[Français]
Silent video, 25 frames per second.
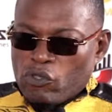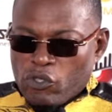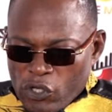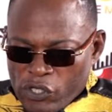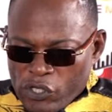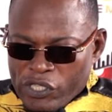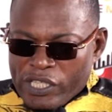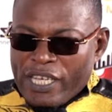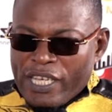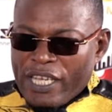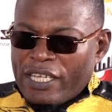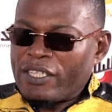je
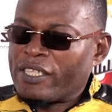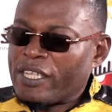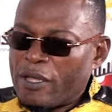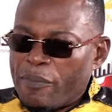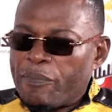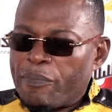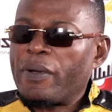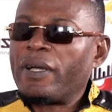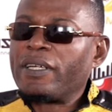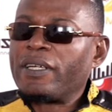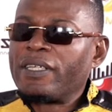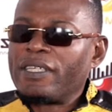sais, je
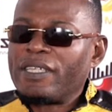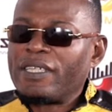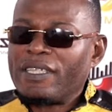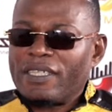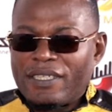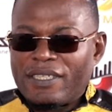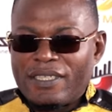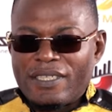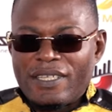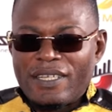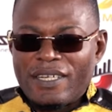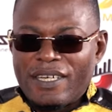pas
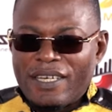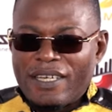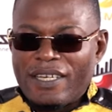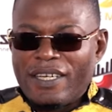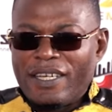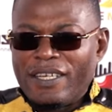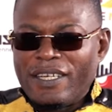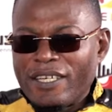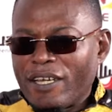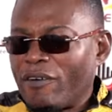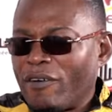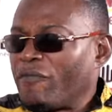
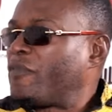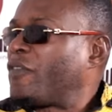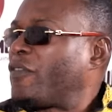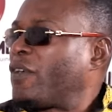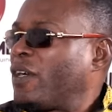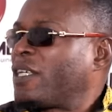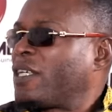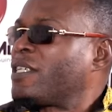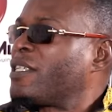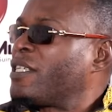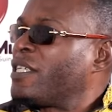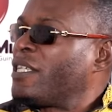un
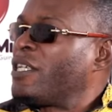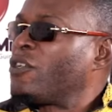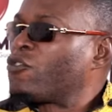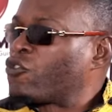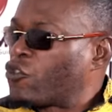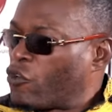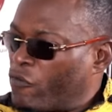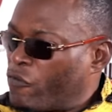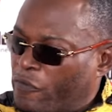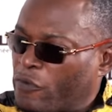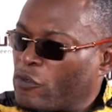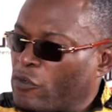enfant en Guinée,
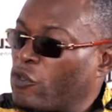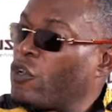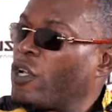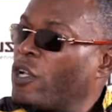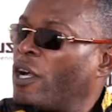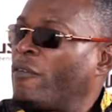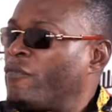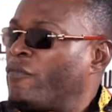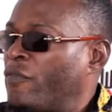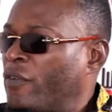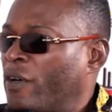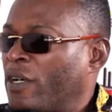sauf deux
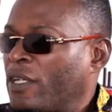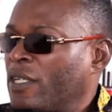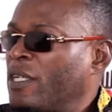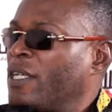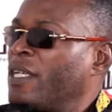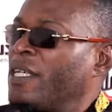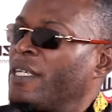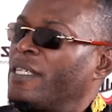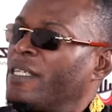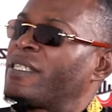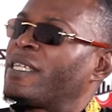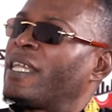enfants.
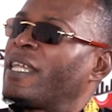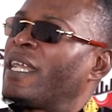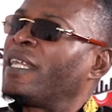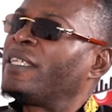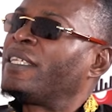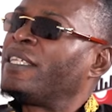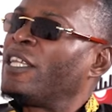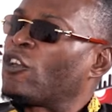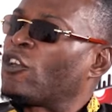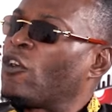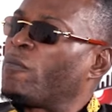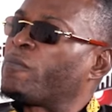C'est en
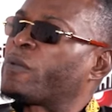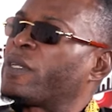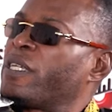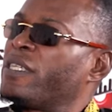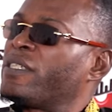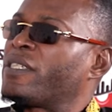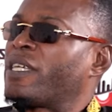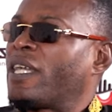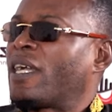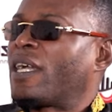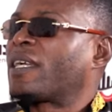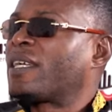Europe
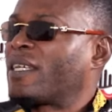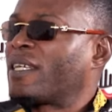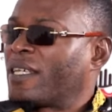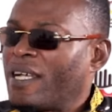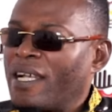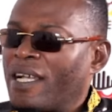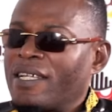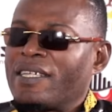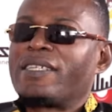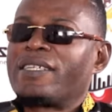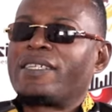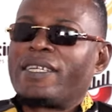que j'ai
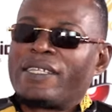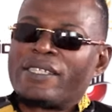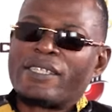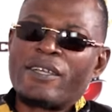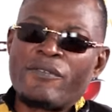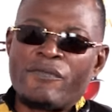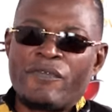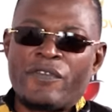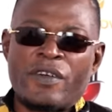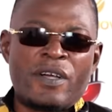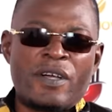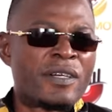gagné des
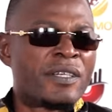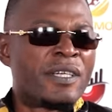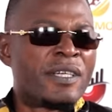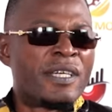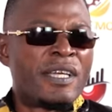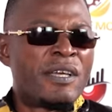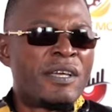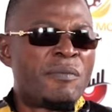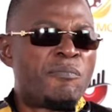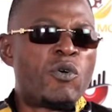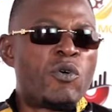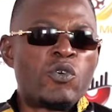enfants.
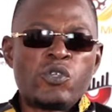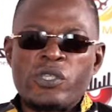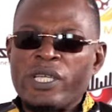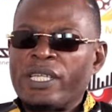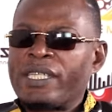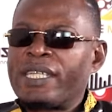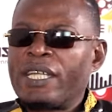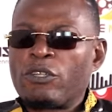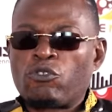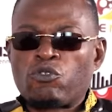Bon, j'étais